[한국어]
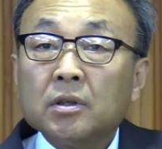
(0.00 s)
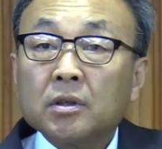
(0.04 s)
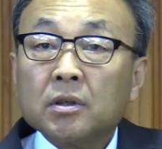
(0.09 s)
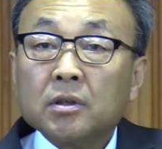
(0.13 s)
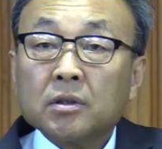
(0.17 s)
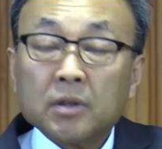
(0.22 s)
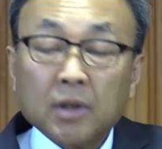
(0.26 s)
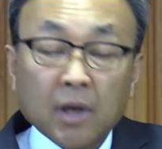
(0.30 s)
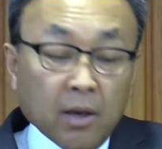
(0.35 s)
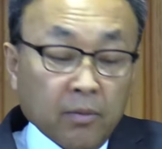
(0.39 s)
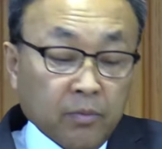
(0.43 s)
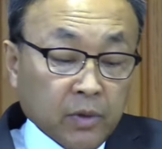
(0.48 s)
그
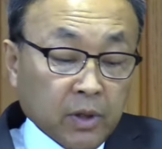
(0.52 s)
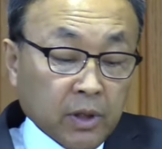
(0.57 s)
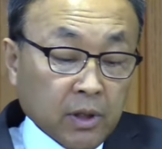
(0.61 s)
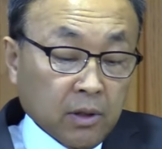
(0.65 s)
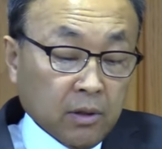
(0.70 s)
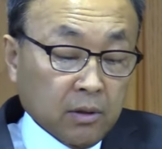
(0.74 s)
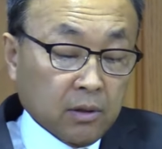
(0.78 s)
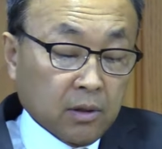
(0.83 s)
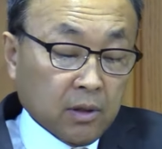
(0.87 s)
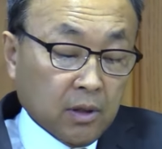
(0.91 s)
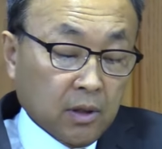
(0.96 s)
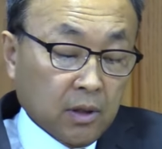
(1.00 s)

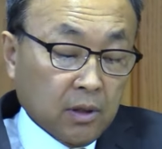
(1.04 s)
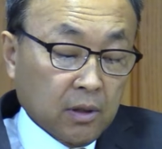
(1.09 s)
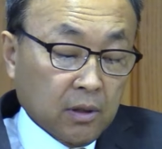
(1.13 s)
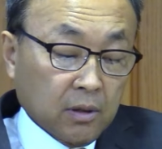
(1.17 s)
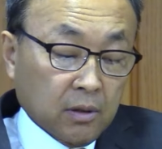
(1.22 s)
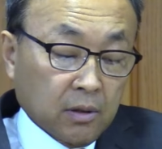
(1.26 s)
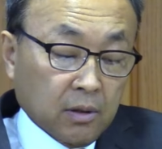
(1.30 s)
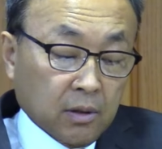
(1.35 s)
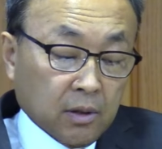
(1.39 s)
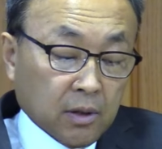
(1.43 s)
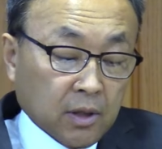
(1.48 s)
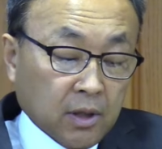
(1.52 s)
사람들은
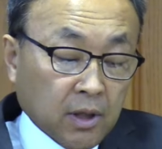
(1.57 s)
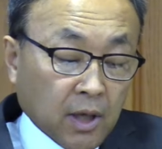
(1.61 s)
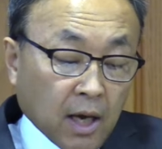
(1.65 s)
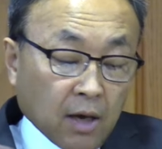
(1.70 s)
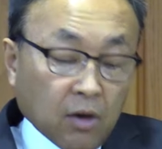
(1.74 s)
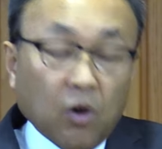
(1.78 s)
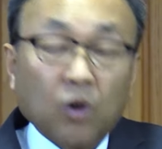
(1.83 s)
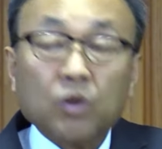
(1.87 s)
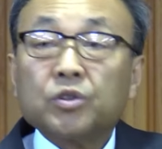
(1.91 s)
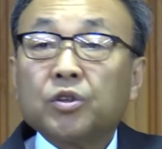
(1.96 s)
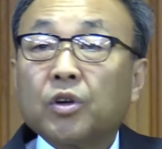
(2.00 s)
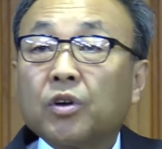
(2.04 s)
그냥
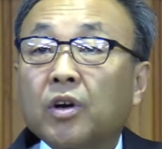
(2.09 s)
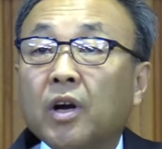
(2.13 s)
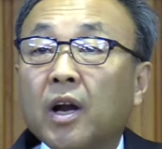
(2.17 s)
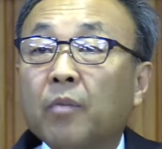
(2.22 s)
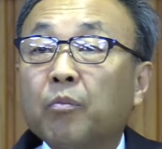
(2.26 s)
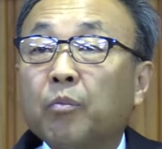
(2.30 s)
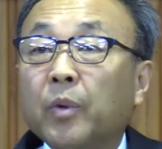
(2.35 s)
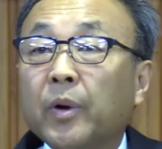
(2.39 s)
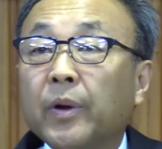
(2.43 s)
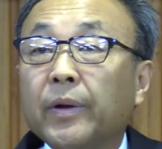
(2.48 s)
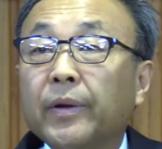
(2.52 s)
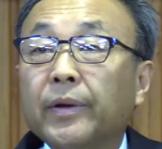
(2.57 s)
거절을
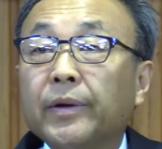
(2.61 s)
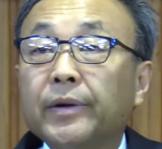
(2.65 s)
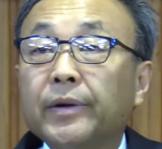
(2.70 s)
해버려요.